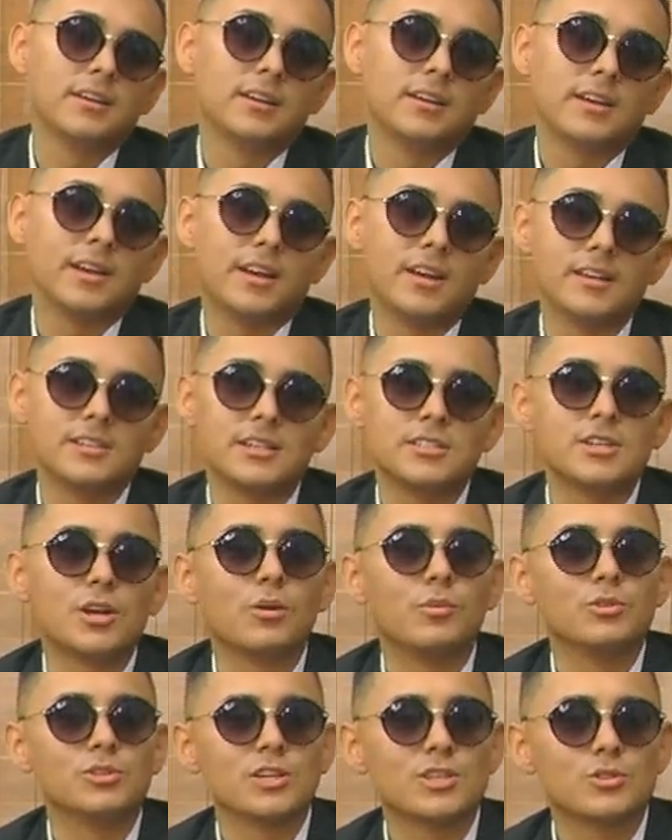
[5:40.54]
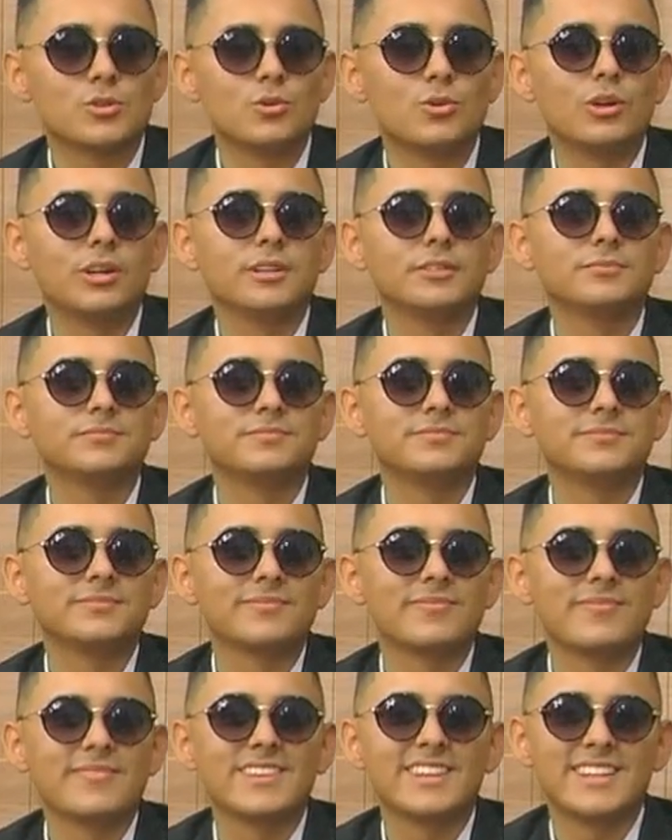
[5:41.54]
Y pues la canción que ya vamos a ver en un
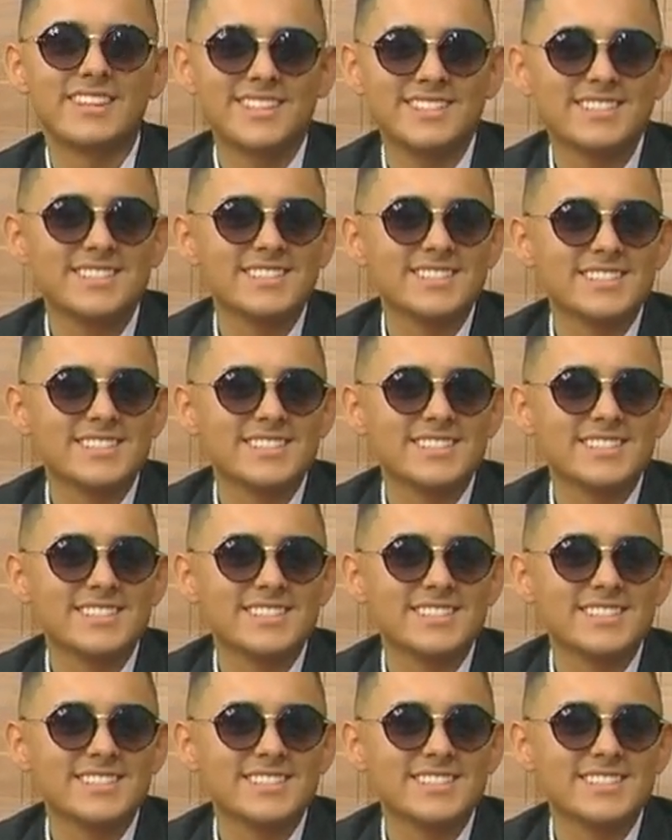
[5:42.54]
rato. La canción que